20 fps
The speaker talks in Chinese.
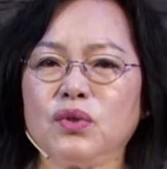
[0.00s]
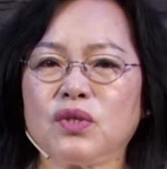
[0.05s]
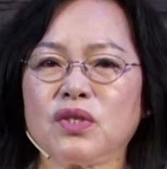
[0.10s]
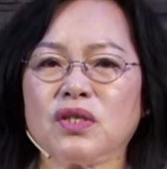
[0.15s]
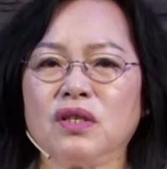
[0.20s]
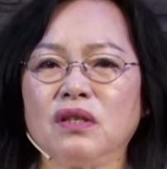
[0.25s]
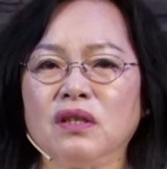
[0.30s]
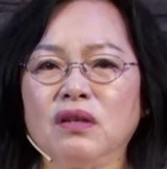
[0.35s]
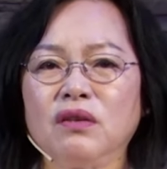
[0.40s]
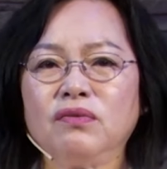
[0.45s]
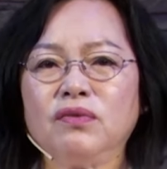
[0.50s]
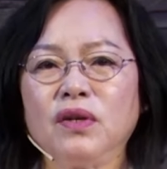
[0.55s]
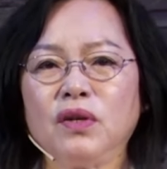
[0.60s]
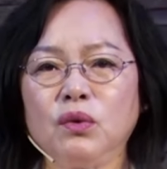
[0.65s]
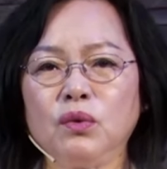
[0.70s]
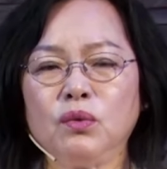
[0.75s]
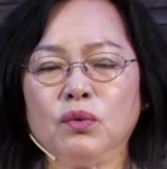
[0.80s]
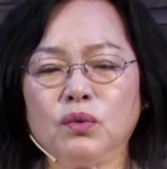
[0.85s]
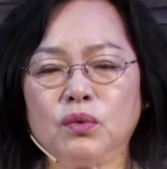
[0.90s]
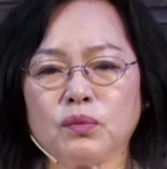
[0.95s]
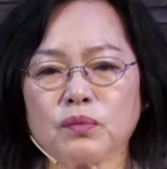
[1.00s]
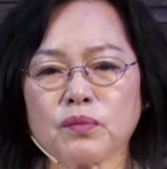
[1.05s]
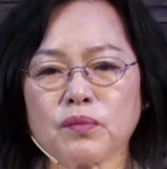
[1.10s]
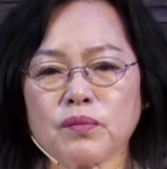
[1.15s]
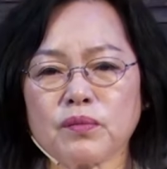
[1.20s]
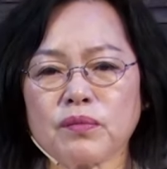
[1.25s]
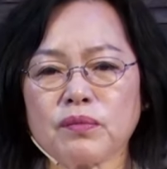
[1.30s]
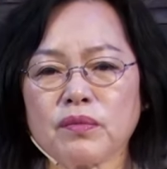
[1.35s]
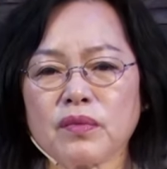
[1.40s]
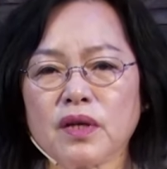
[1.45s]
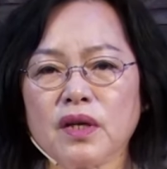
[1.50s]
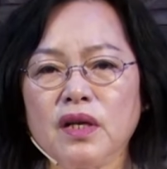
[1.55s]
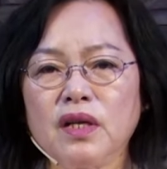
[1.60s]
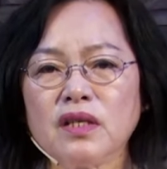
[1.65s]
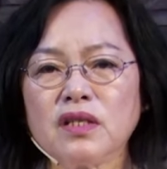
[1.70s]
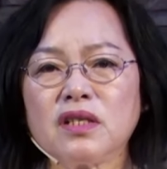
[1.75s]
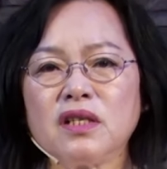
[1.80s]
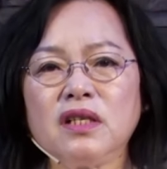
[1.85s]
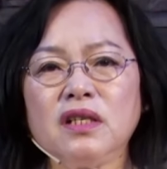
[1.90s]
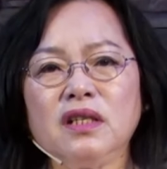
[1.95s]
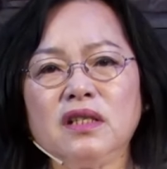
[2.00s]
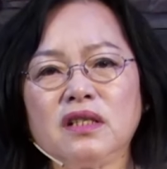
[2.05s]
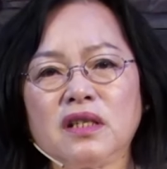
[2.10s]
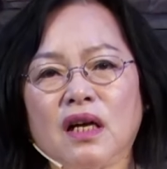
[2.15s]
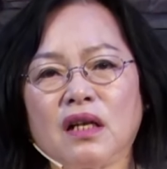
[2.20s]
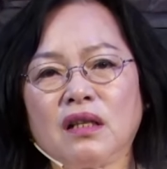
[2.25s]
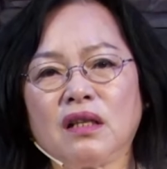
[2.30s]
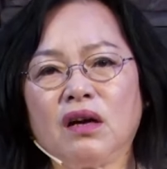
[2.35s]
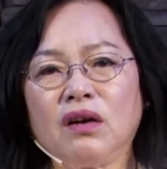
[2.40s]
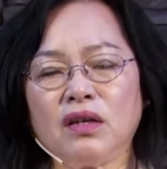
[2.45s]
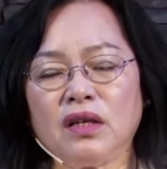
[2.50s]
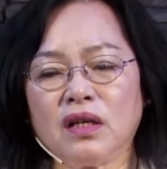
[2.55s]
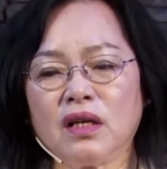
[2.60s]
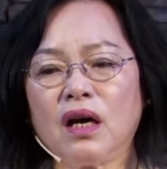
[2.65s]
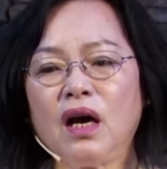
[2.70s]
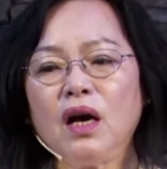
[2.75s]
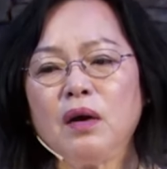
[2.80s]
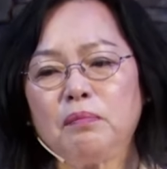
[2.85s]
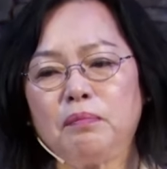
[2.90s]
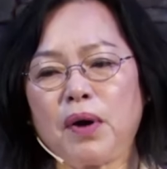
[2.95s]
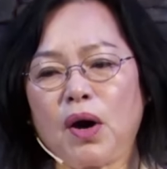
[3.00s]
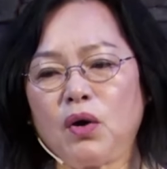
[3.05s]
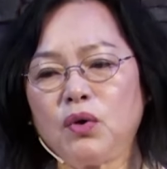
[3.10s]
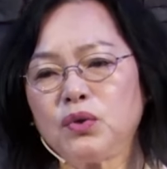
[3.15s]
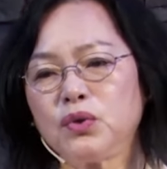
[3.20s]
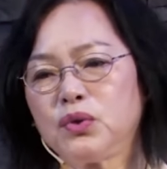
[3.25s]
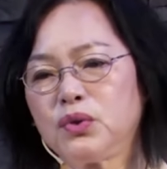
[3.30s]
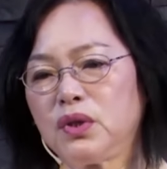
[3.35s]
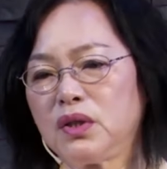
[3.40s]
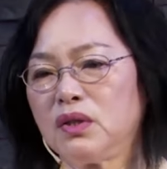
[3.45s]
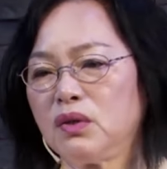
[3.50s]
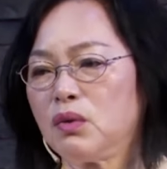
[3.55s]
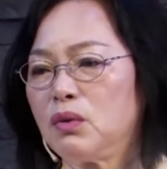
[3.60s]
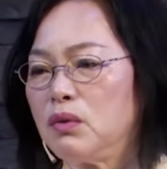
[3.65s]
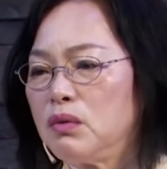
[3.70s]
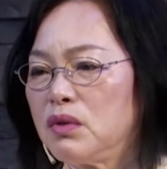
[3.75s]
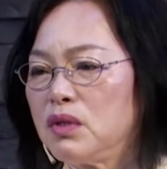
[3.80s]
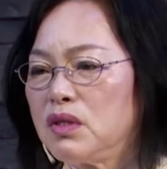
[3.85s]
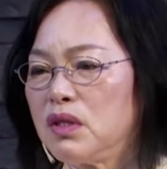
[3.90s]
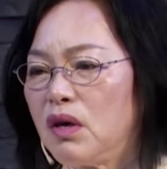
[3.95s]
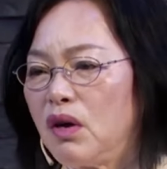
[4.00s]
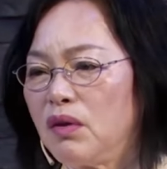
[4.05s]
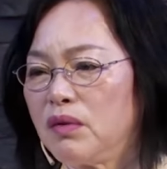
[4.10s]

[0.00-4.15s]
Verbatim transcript: 神的愤怒。这里讲到一个保血的功效。